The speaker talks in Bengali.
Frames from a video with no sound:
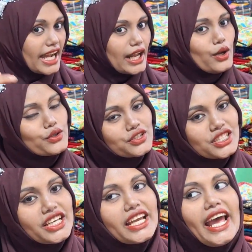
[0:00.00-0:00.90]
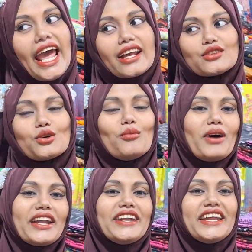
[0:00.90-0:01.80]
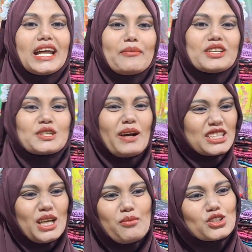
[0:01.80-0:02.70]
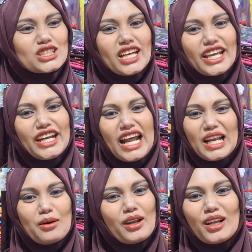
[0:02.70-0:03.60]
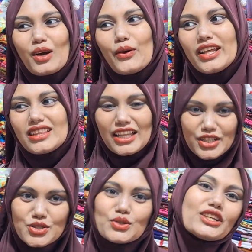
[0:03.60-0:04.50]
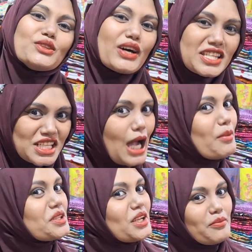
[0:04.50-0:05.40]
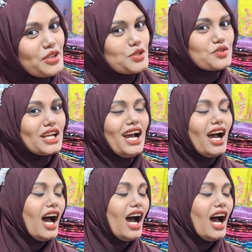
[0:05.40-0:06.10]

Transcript: যারা হচ্ছে একদম মানে নিরামিষ বাসায় বসে থাকে রান্না বান্না করে তাদের জন্য আচ্ছা। কিন্তু আজকে আমাদের এই ভিডিওটা